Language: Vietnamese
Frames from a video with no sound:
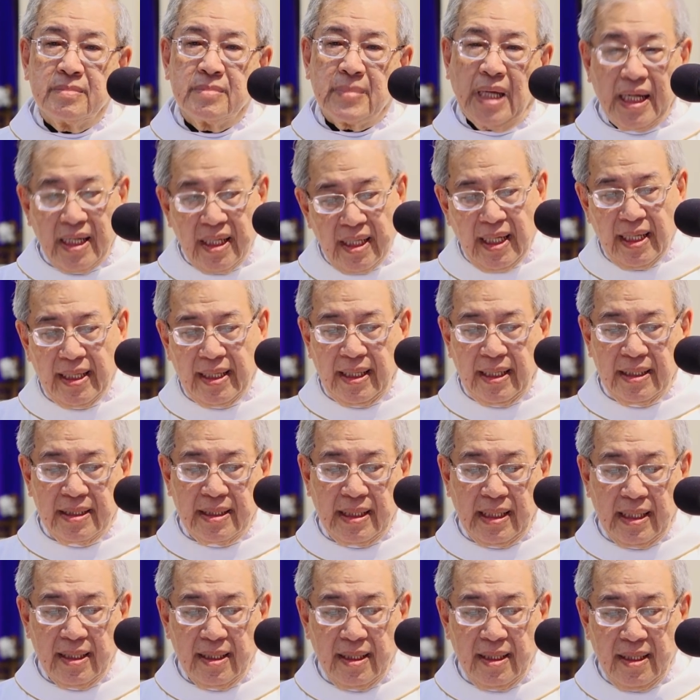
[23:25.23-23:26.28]
cách này cách
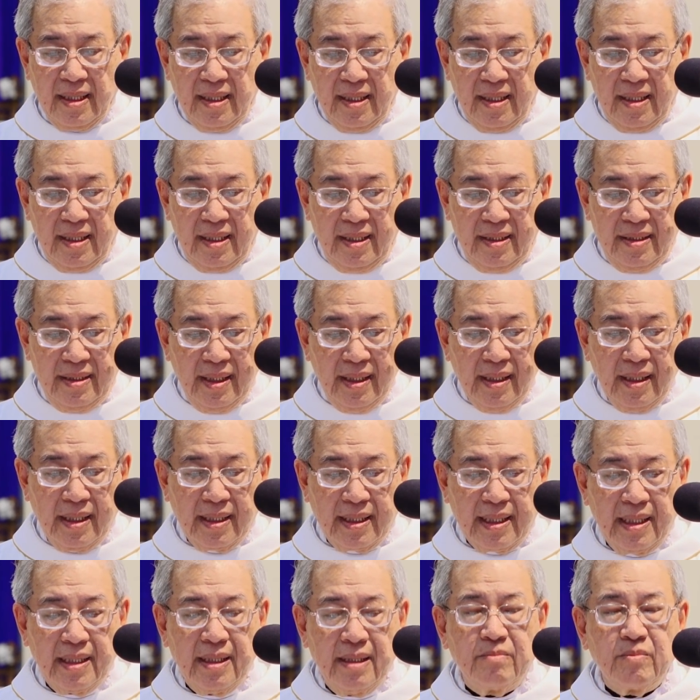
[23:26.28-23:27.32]
khác nhất là
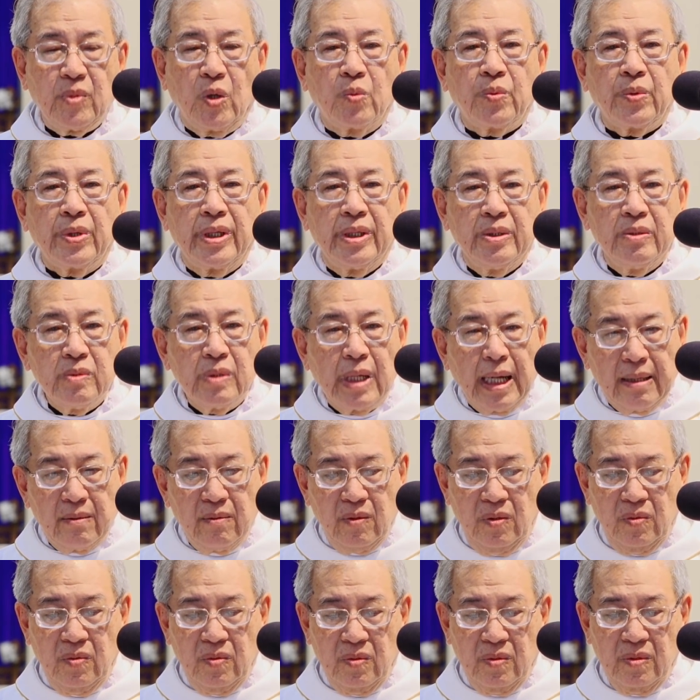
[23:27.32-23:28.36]
các linh mục yếu đau
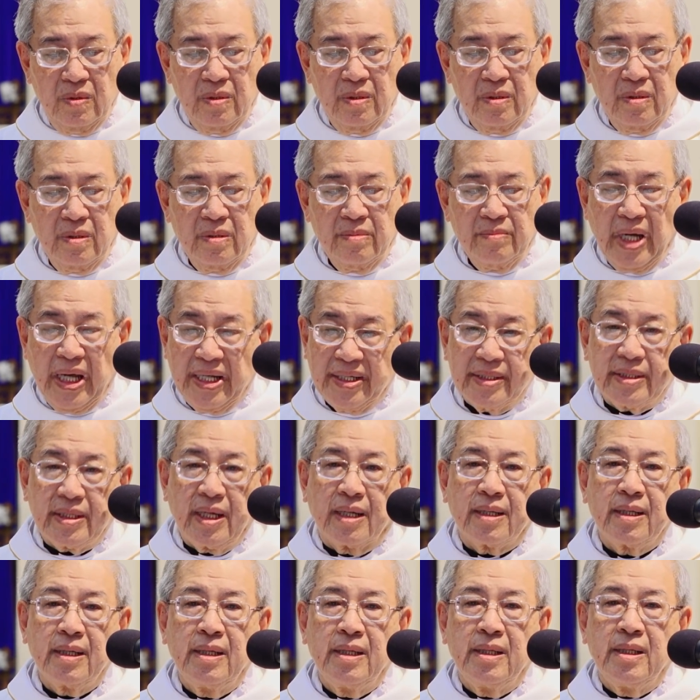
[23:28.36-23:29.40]
bệnh
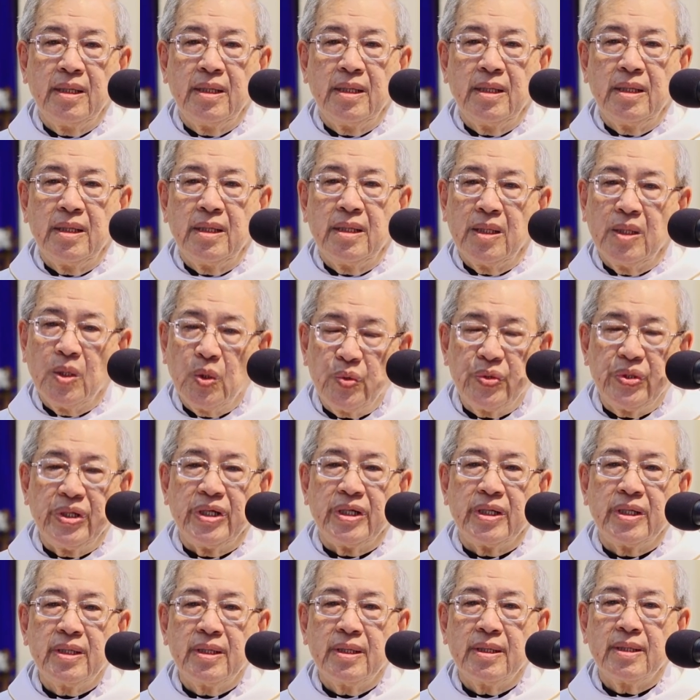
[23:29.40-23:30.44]
tật hưu
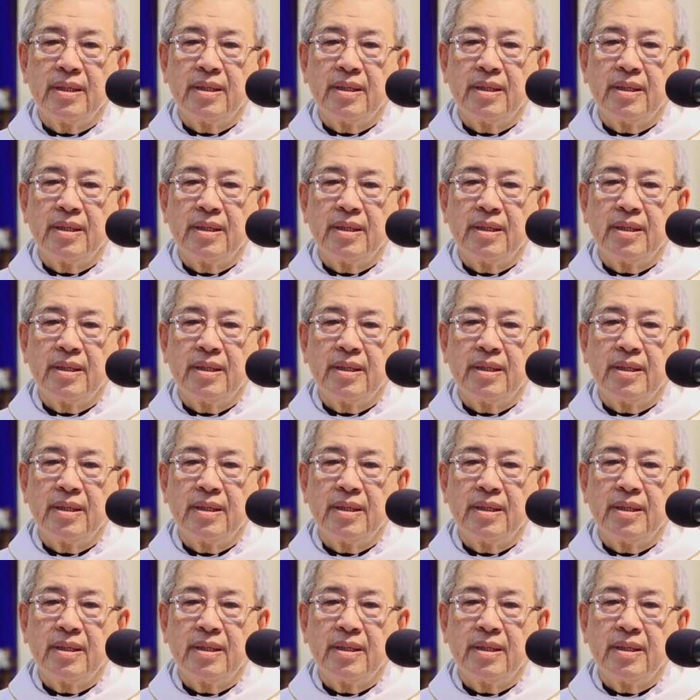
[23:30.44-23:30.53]
dưỡng